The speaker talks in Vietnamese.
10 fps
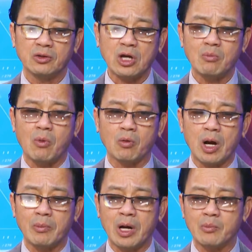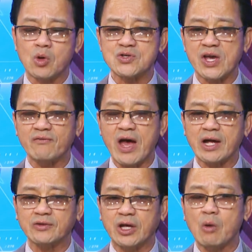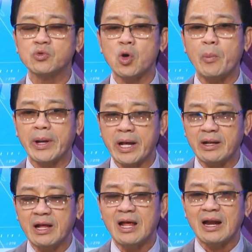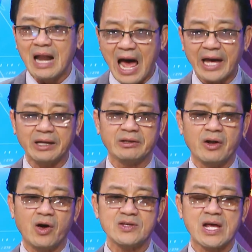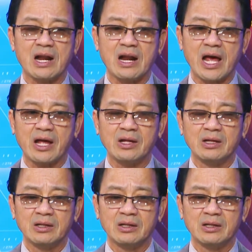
trong một à, buổi diễn vang thì ông Joe Biden lại nói rằng là